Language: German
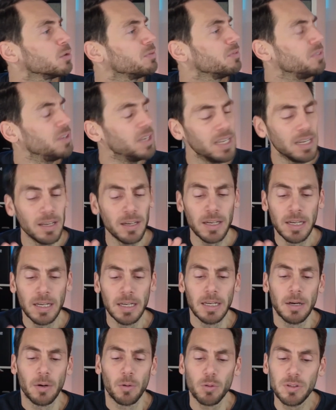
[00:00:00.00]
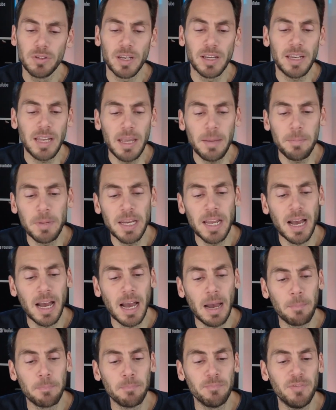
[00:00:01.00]
viele Unternehmen
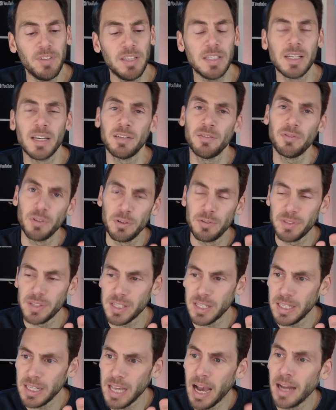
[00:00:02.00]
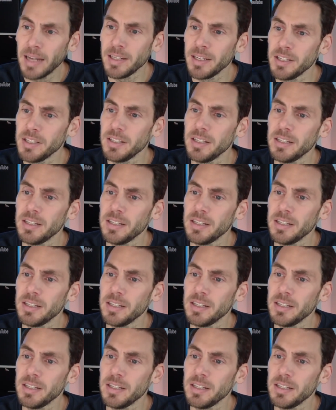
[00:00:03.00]
haben, wie seit 15 Jahren nicht,